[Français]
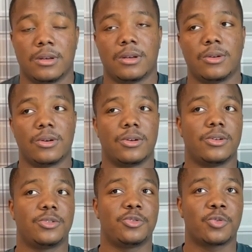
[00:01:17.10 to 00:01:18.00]
Alors,
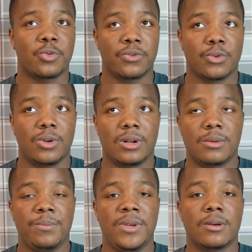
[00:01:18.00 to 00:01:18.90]
euh, je trouve que
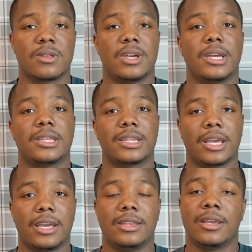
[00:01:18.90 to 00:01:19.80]
l'ambiance est
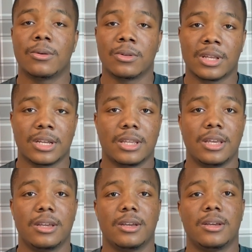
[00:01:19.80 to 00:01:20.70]
très
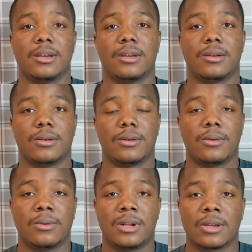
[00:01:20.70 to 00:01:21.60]
décontractée.
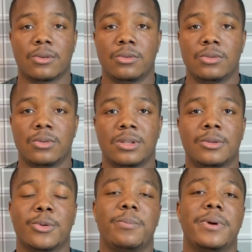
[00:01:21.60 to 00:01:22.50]
Euh, la culture
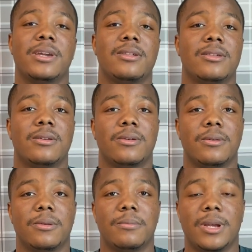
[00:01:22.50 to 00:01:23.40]
d'entreprise
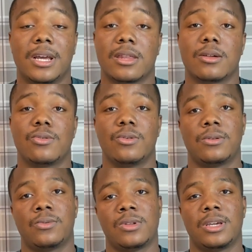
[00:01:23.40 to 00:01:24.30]
met l'accent sur
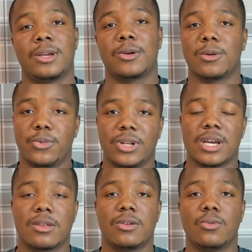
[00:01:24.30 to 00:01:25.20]
tout ce qui est
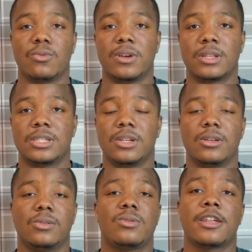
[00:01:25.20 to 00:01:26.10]
communication ouverte,
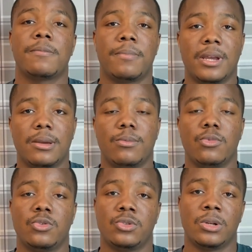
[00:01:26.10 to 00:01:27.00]
tout respect
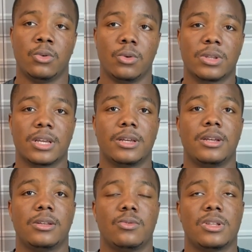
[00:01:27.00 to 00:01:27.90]
mutuel de l'autre,
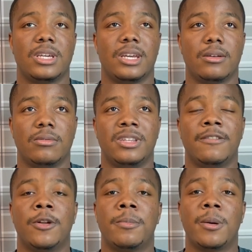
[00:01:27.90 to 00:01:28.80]
tout ce qui est
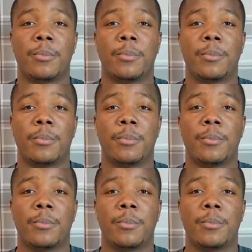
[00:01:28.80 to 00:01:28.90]
développement